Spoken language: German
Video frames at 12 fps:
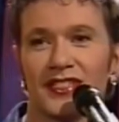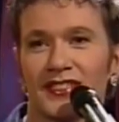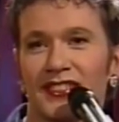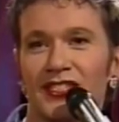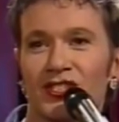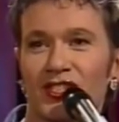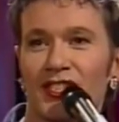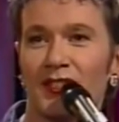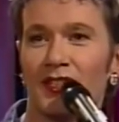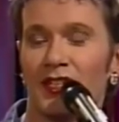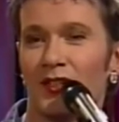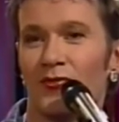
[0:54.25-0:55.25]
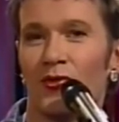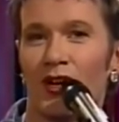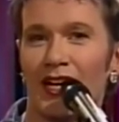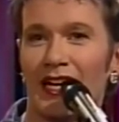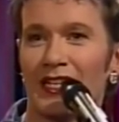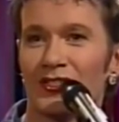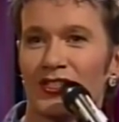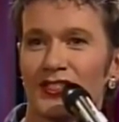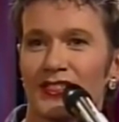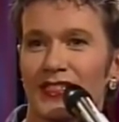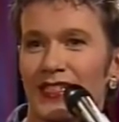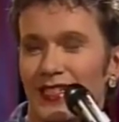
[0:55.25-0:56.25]
das Klischee äh,
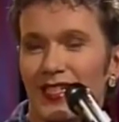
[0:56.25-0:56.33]
vorherrscht,